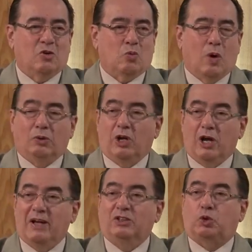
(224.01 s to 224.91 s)
cuando el
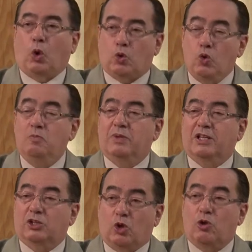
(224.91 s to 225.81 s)
evento cumbre
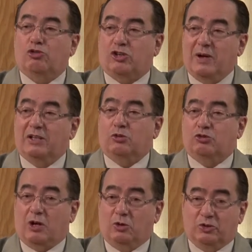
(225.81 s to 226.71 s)
de todos los
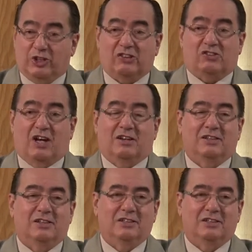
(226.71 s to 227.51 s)
eventos acontezca